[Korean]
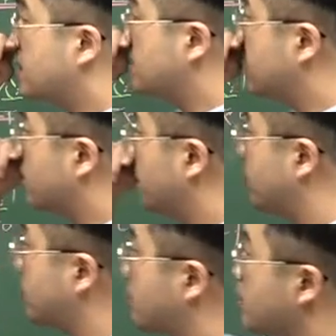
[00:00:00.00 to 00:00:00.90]
그래서 이제 어떻게
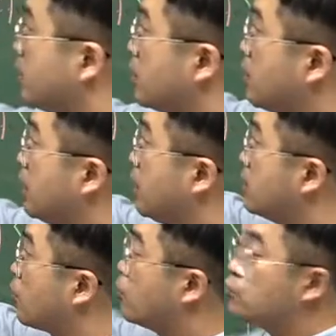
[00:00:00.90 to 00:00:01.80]
보면은 이
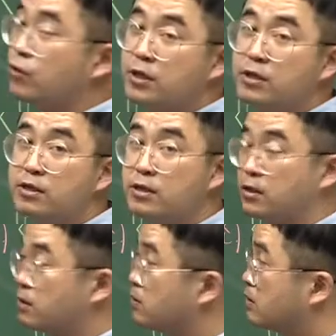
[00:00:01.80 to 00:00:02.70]
정조 근
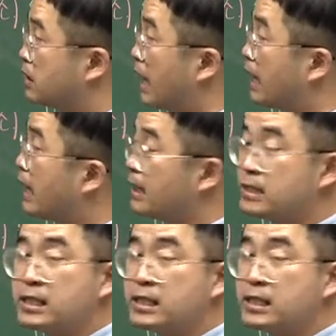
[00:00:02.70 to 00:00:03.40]
가까이